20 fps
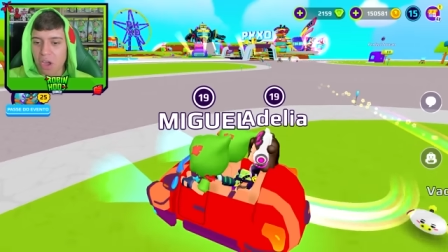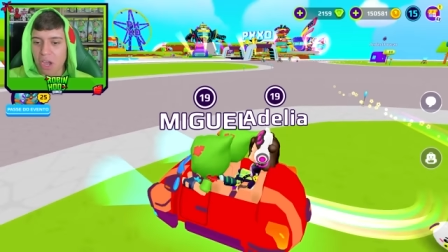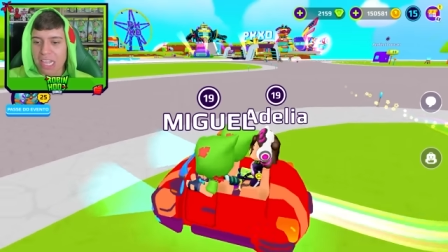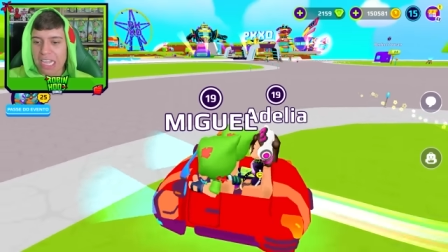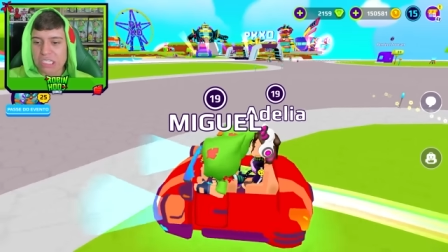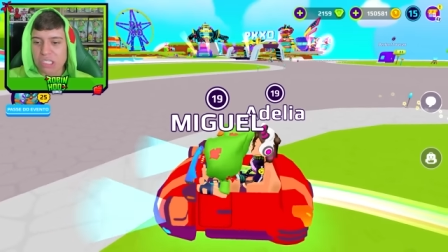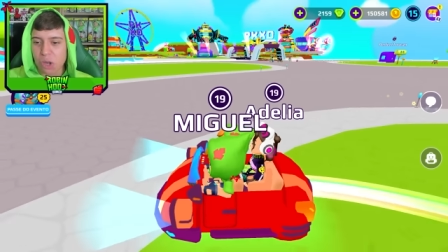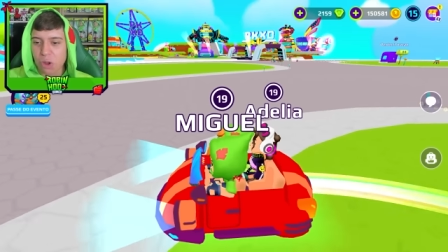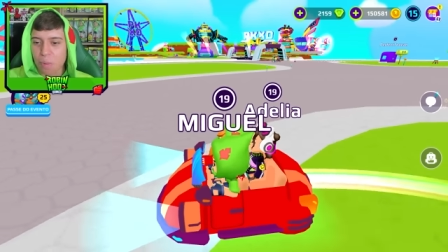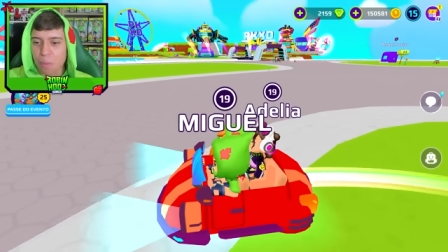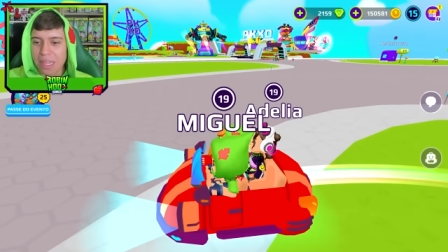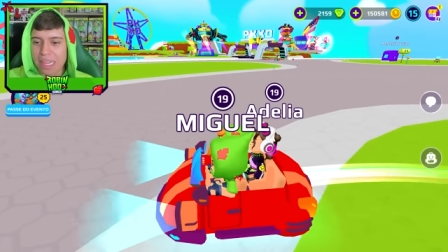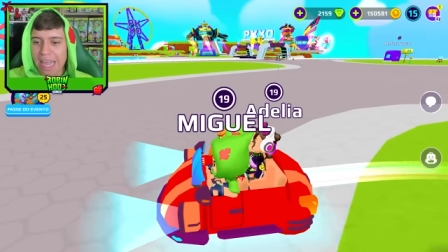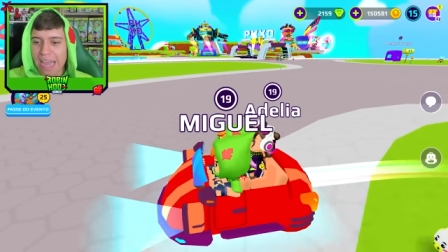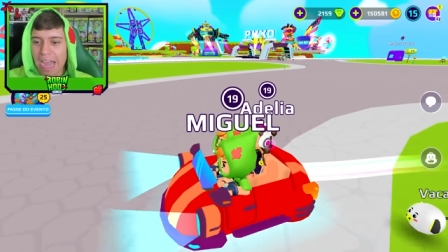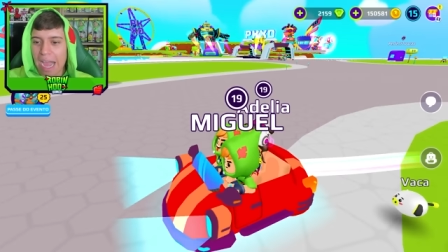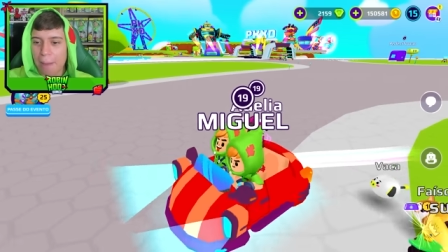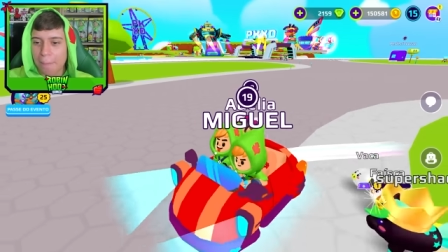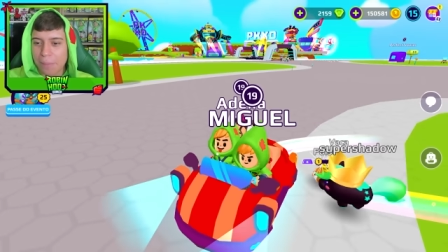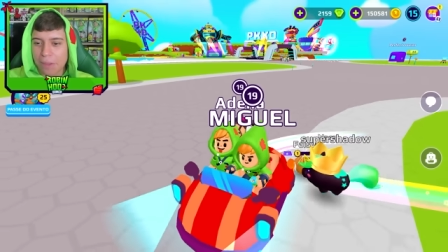Olha só como ele é
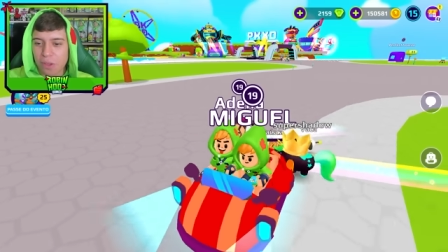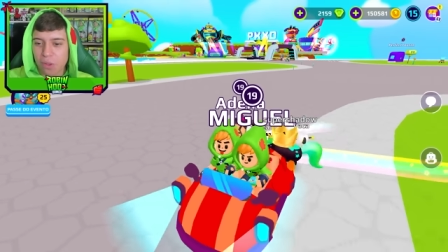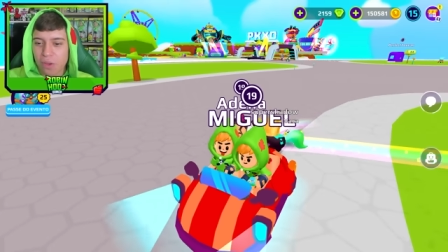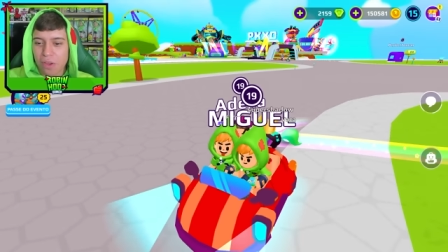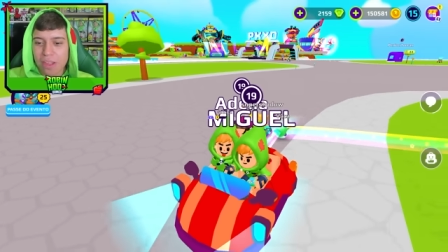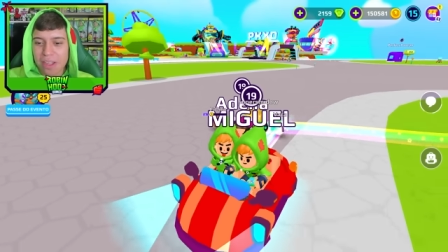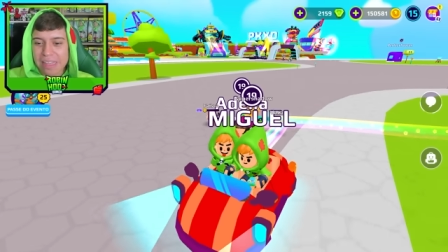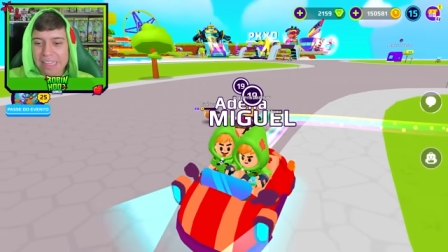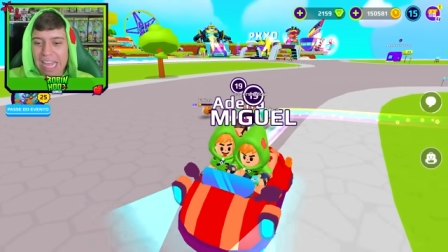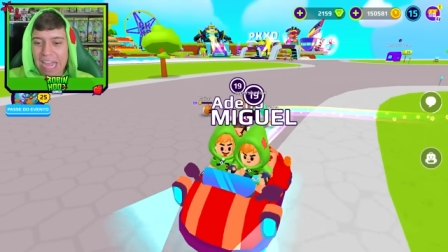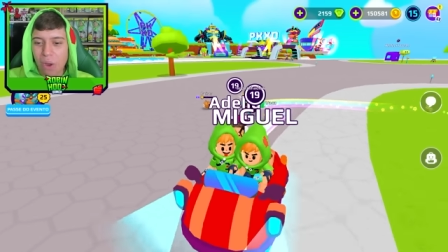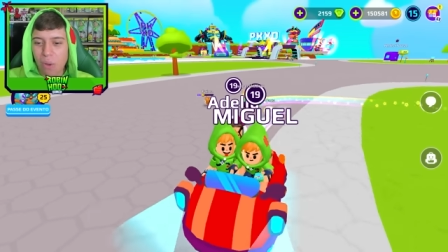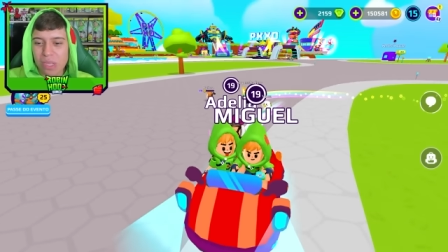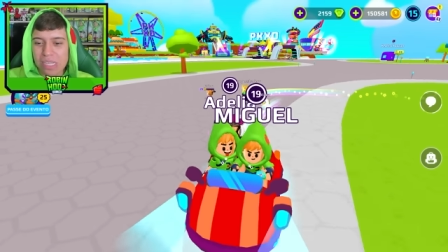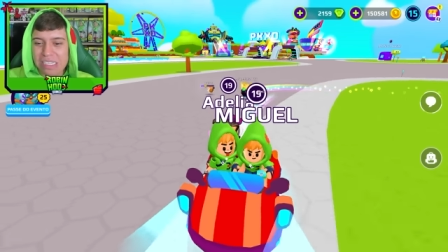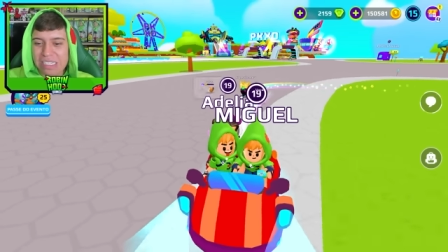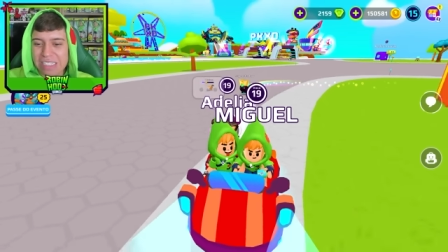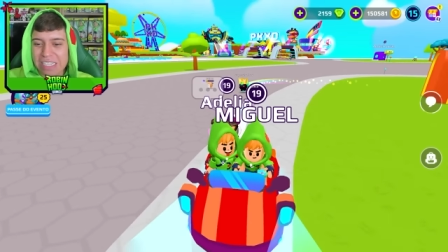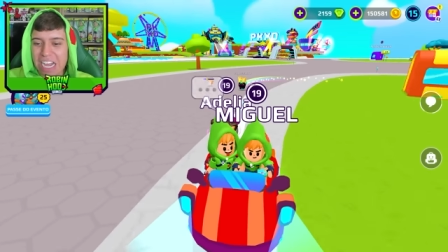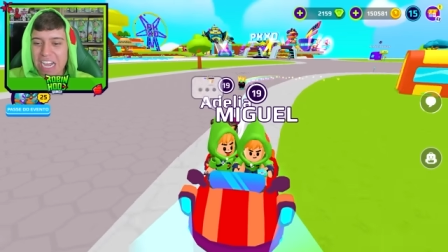rápido. Não
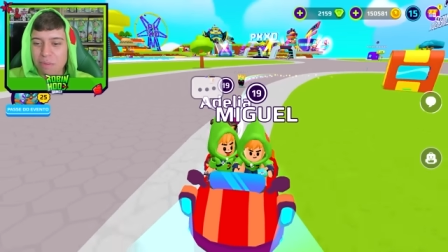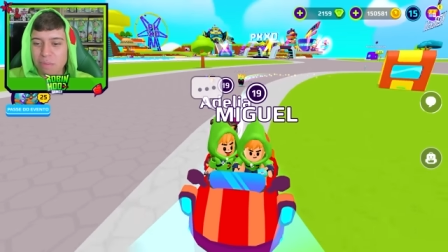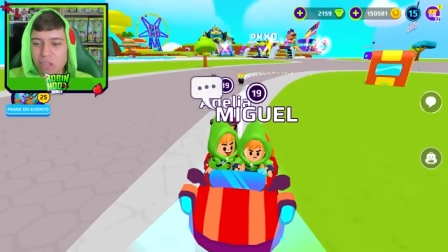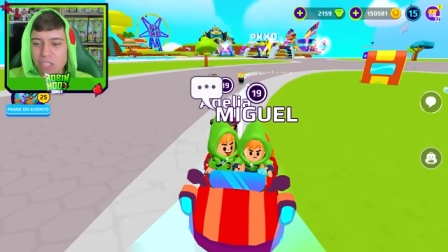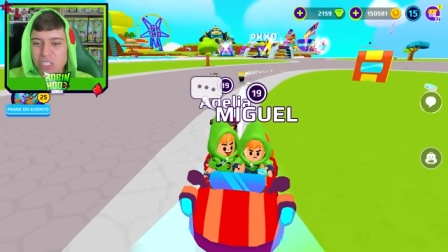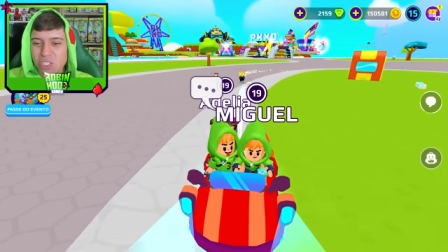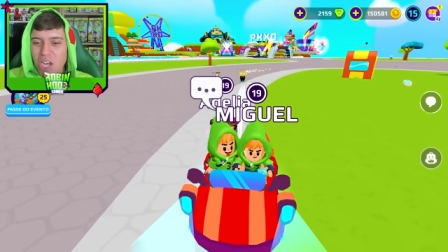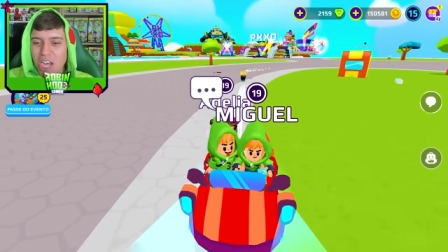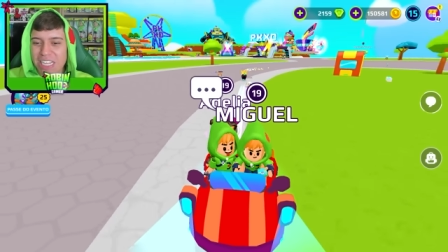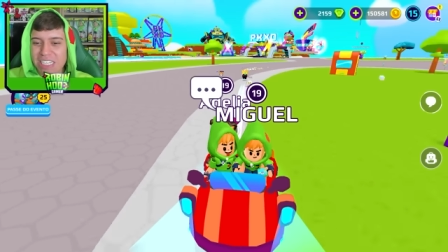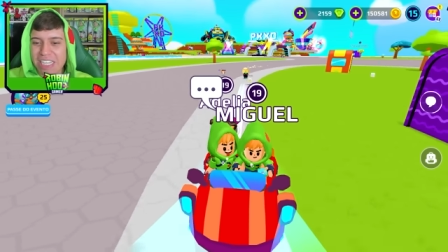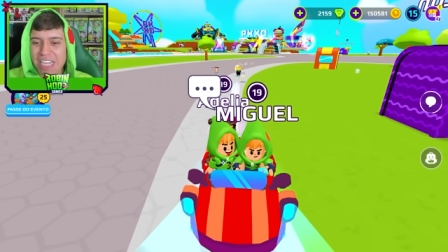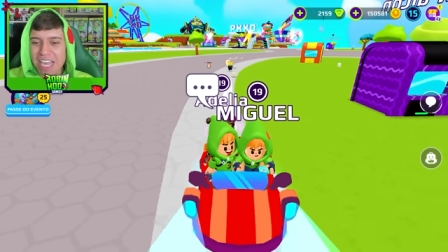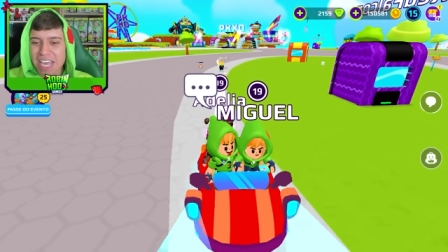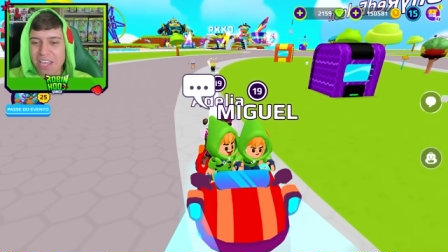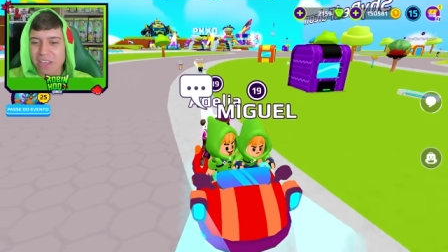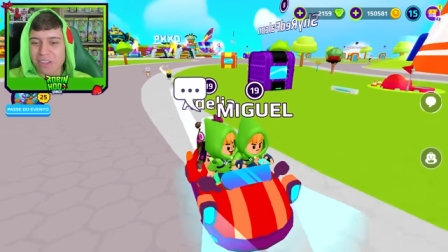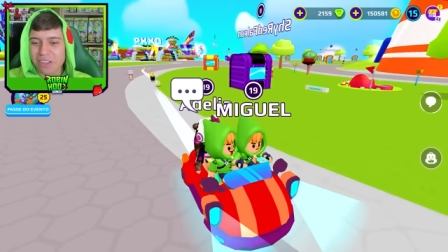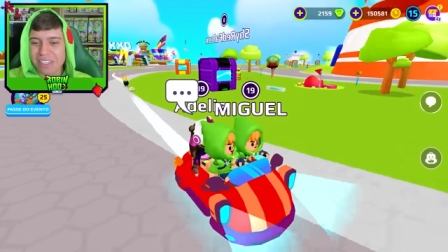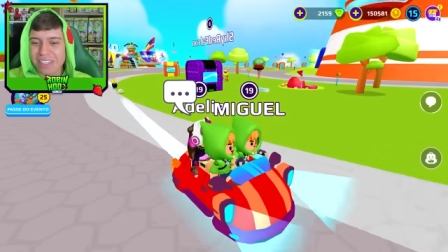estamos
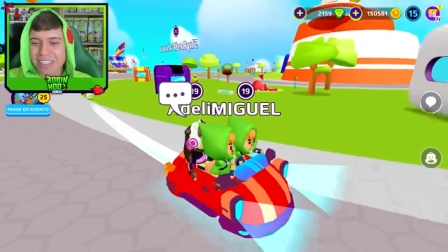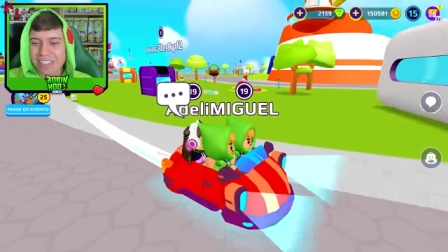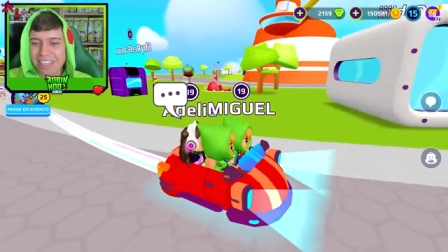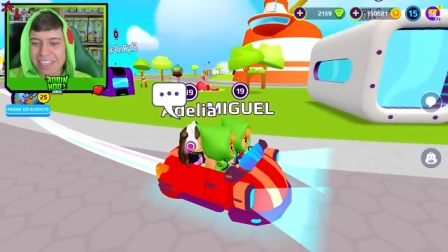sozinhos.